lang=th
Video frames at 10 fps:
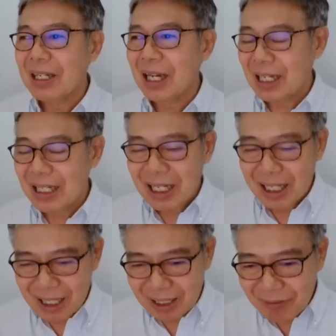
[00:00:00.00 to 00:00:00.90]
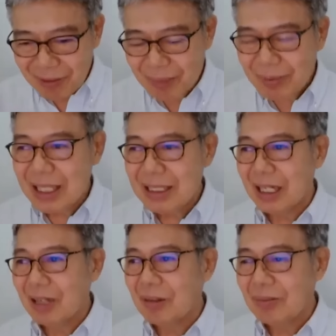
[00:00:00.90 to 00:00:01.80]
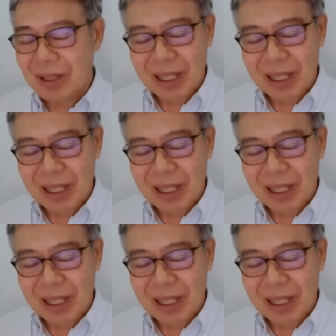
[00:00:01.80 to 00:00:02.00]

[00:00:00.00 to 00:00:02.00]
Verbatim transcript: ดังนั้นเงินเฟ้อไม่ได้ติดลบ